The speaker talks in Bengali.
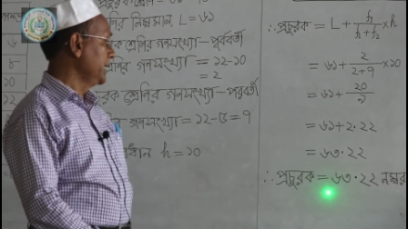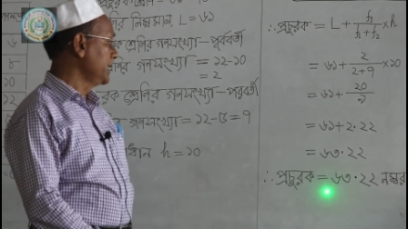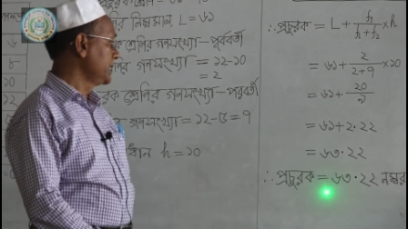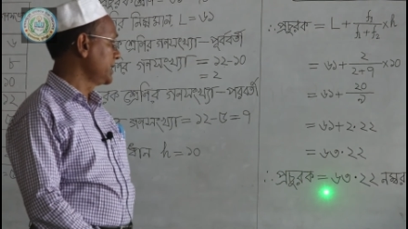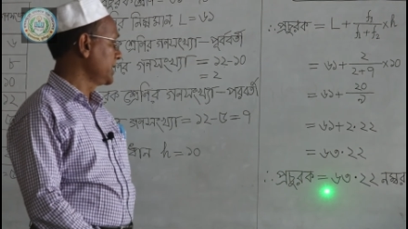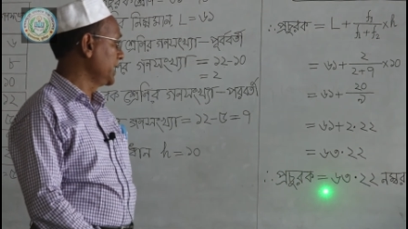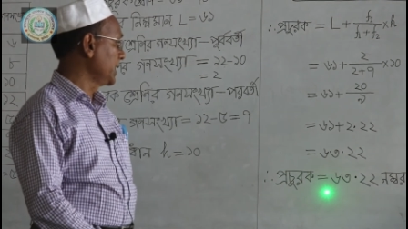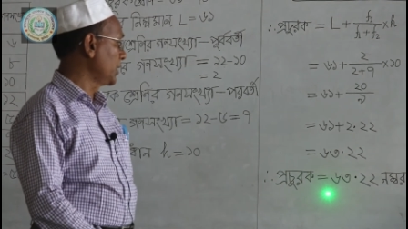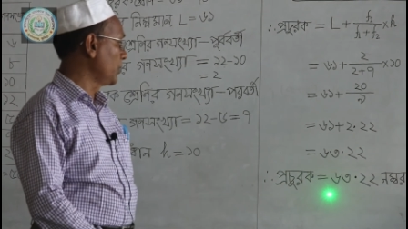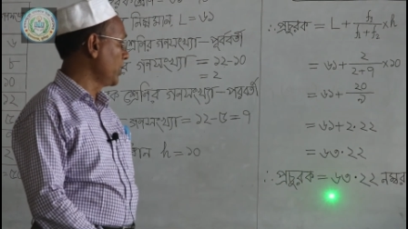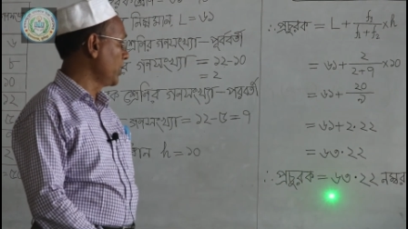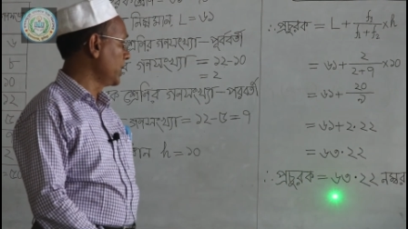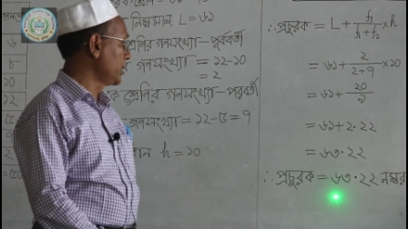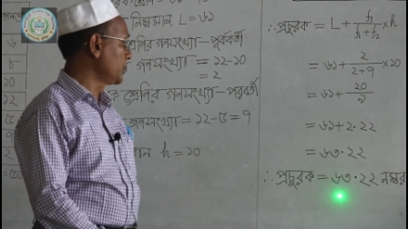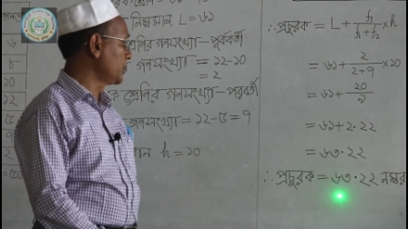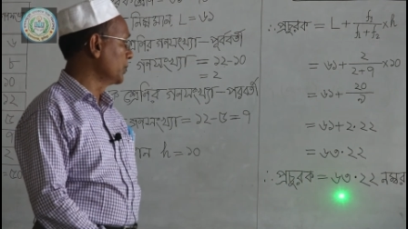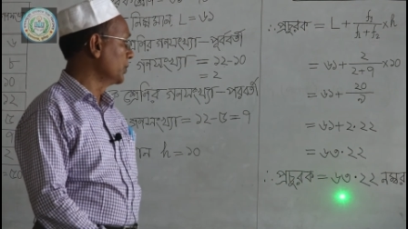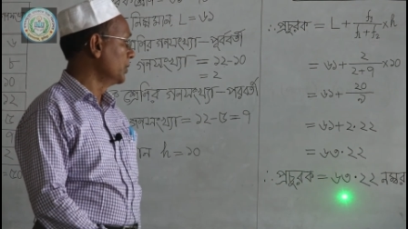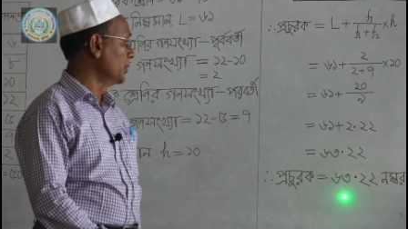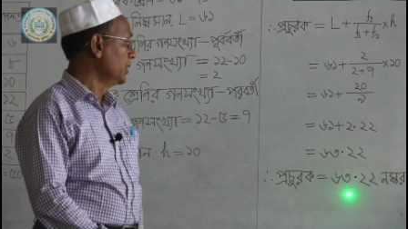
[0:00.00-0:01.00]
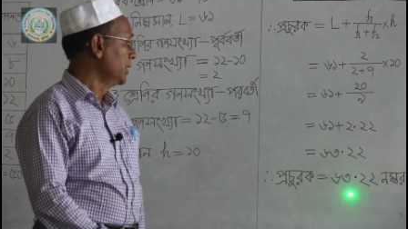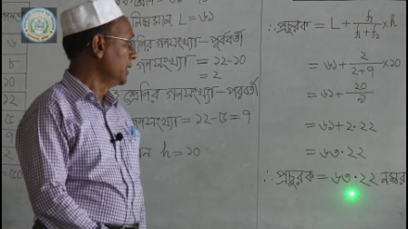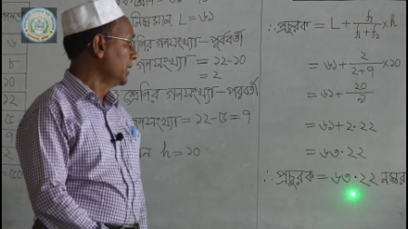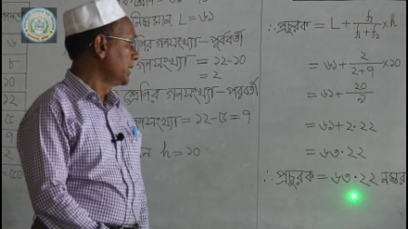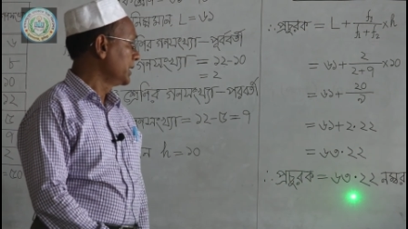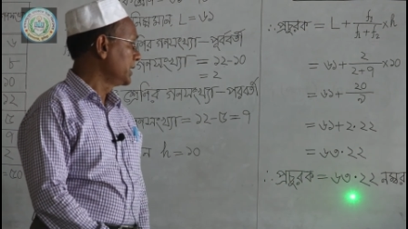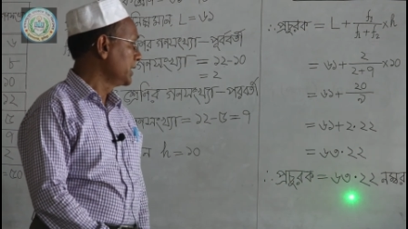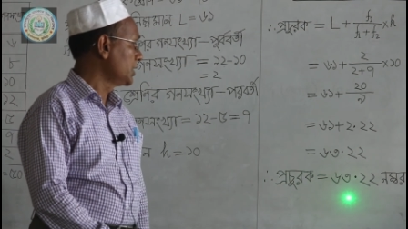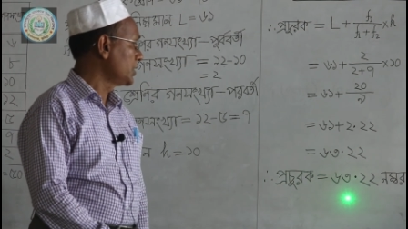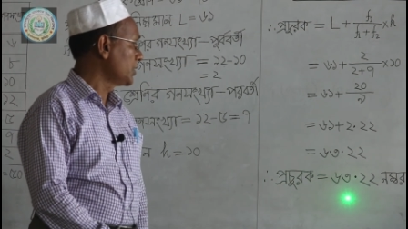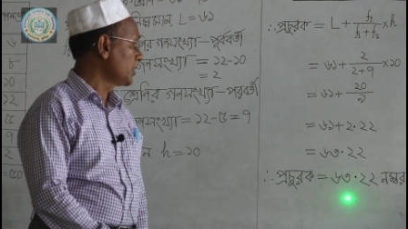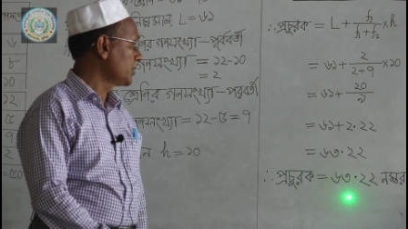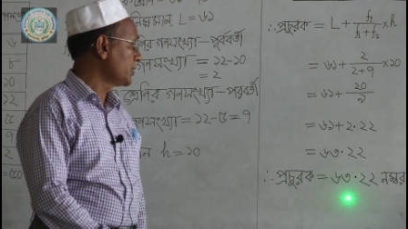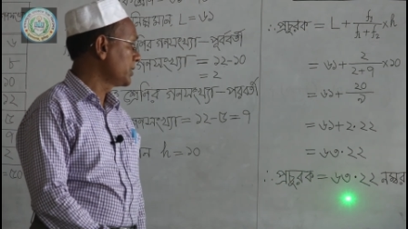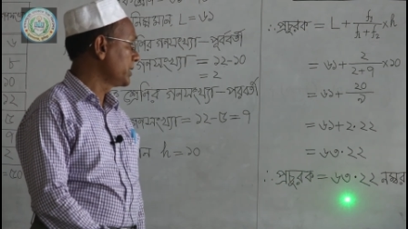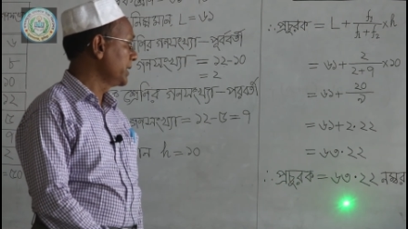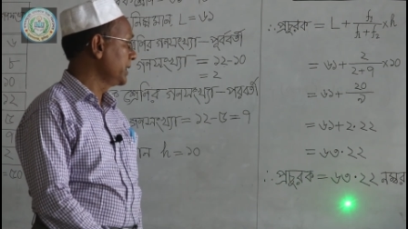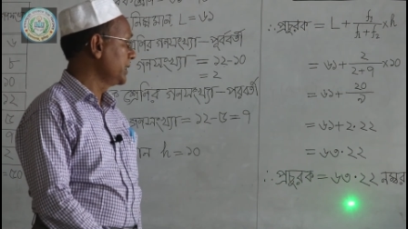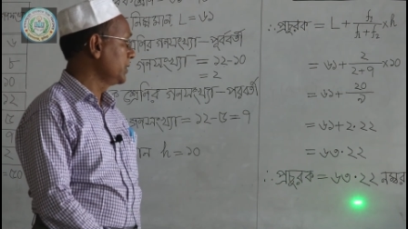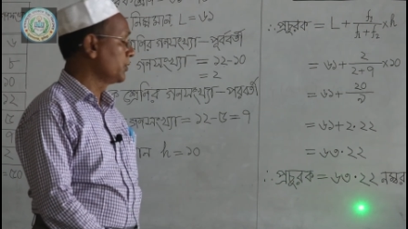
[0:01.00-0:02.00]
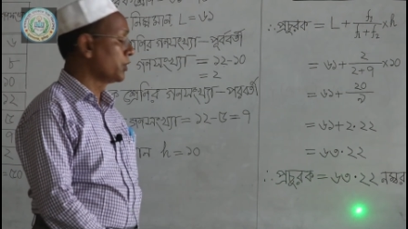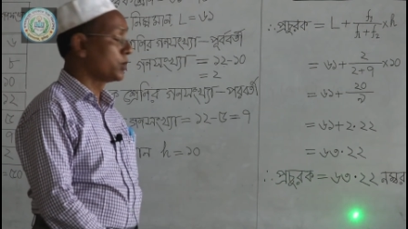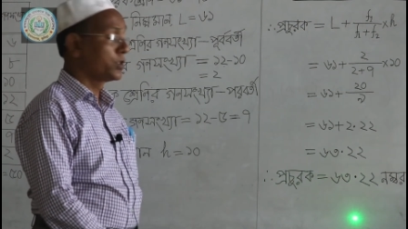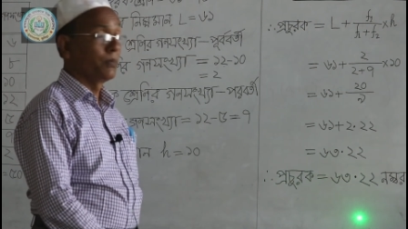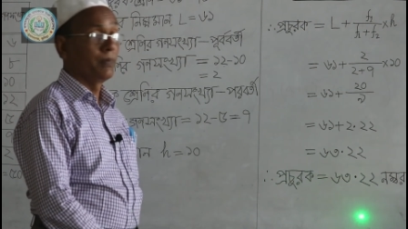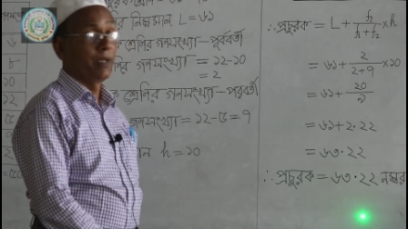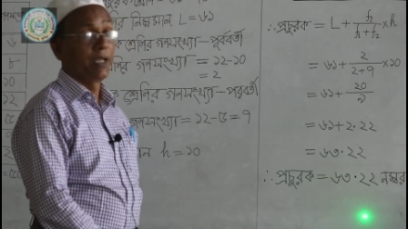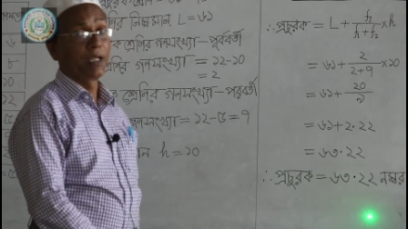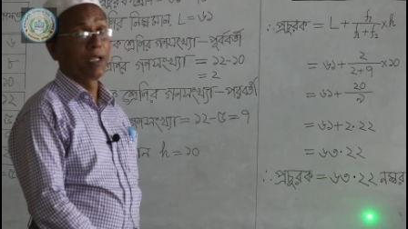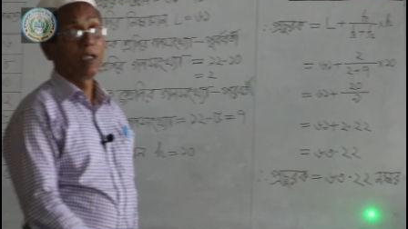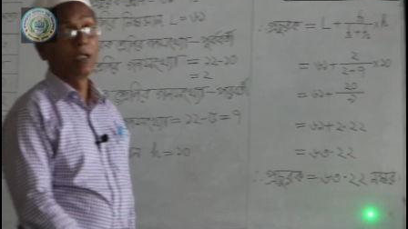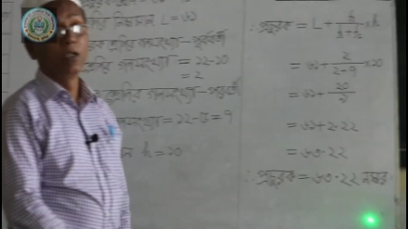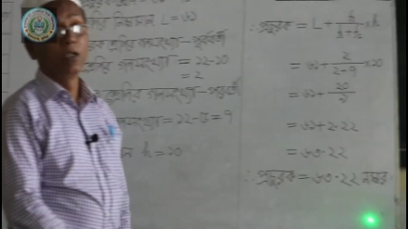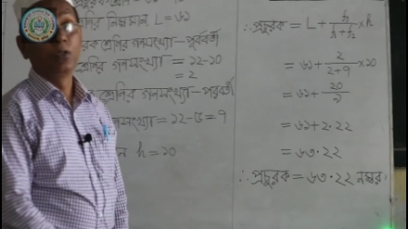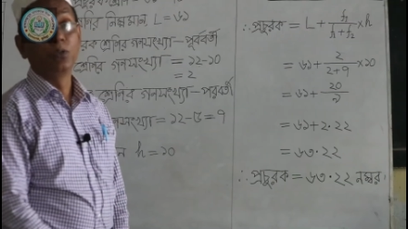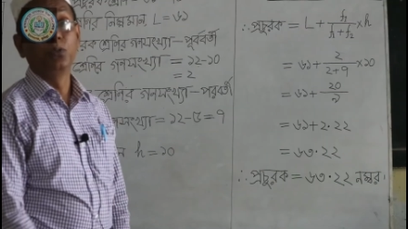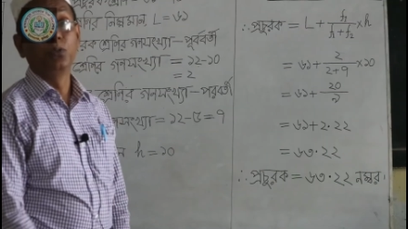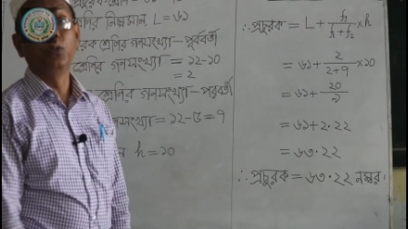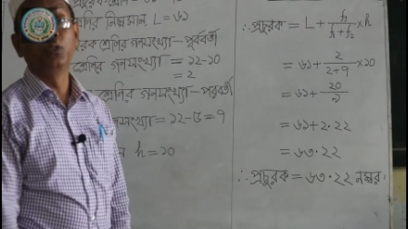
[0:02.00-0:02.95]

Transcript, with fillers: ইজ ইকুয়াল টু তেষট্টি দশমিক দুই